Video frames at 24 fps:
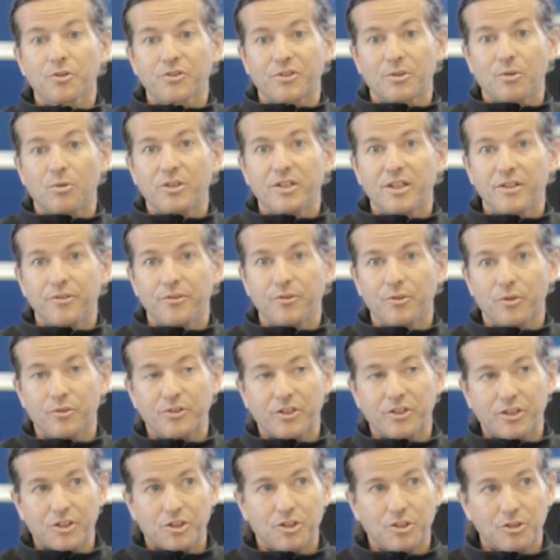éoliennes
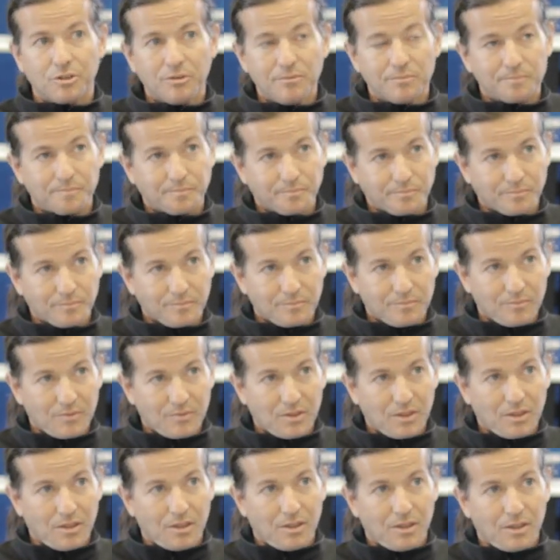dans un champ.
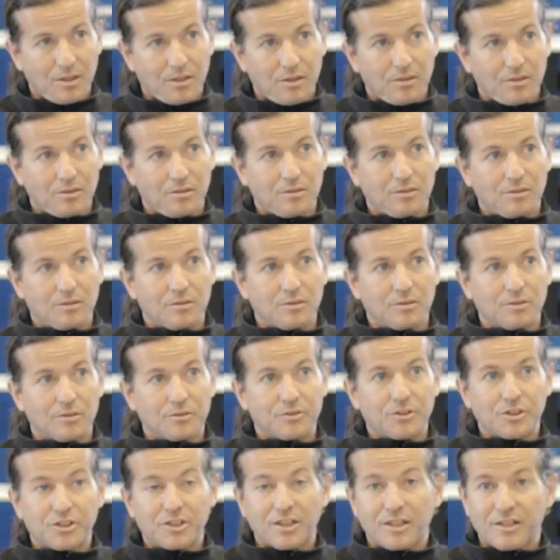Euh,
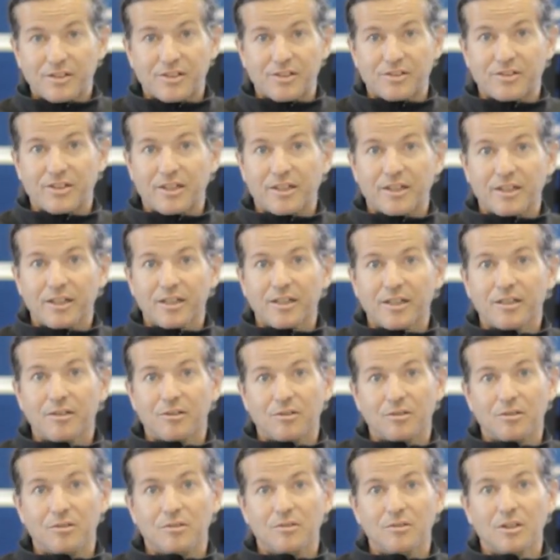déjà, ça, ça crée
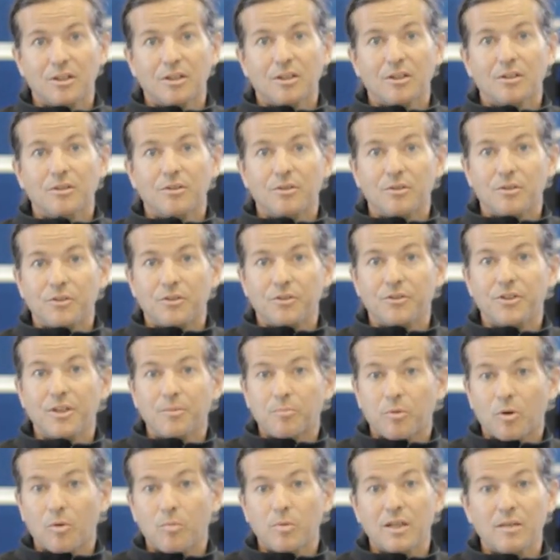euh, euh, des
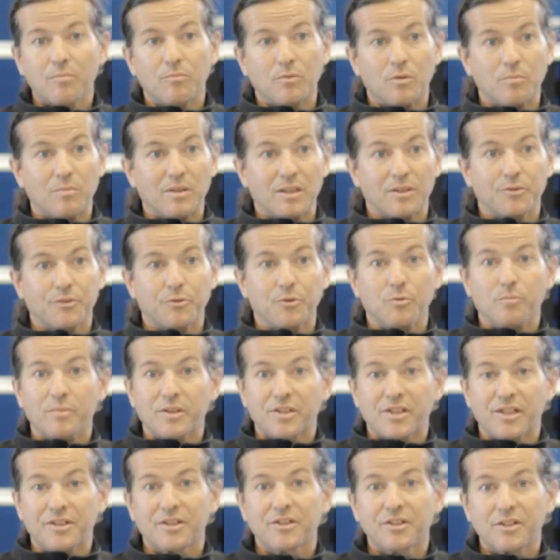problèmes ben, de
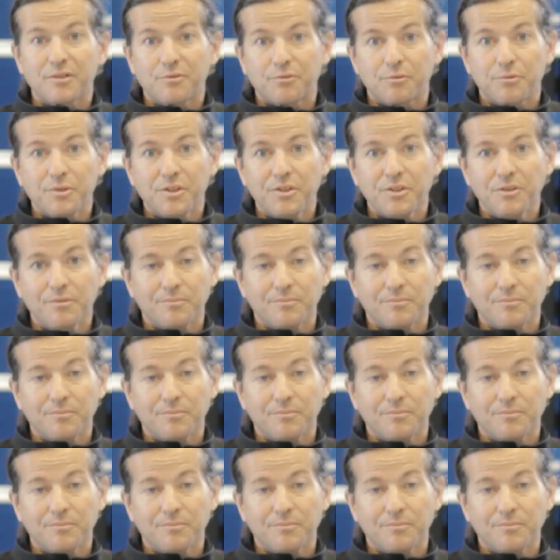mécanique des fluides,